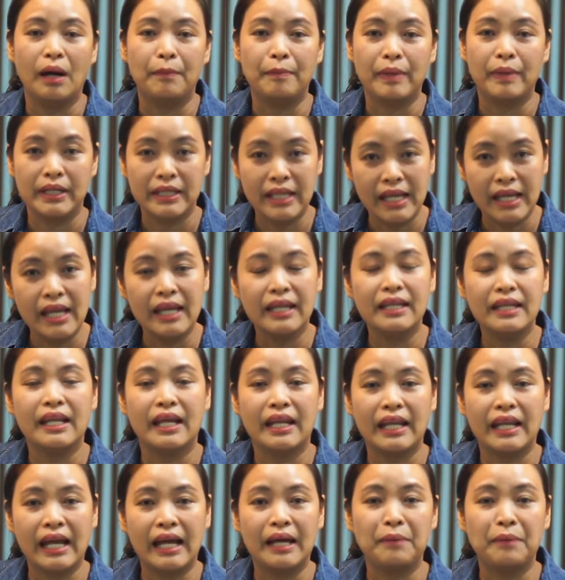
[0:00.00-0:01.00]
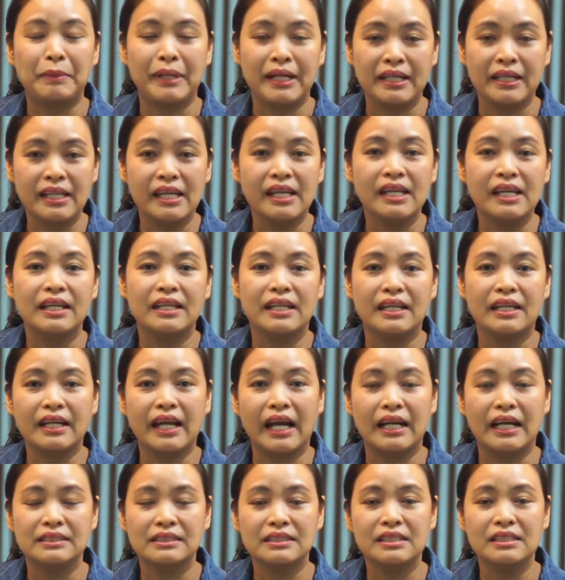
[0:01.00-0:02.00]
ประเทศนานาประเทศนะ
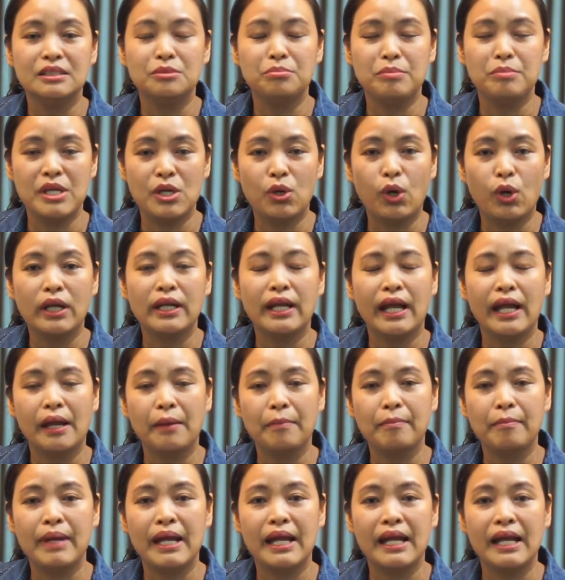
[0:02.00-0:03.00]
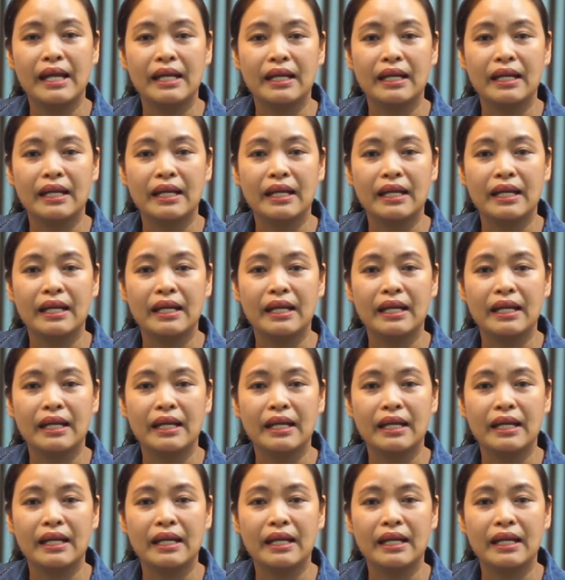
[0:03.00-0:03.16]
คะซึ่งมีค่อนข้างมา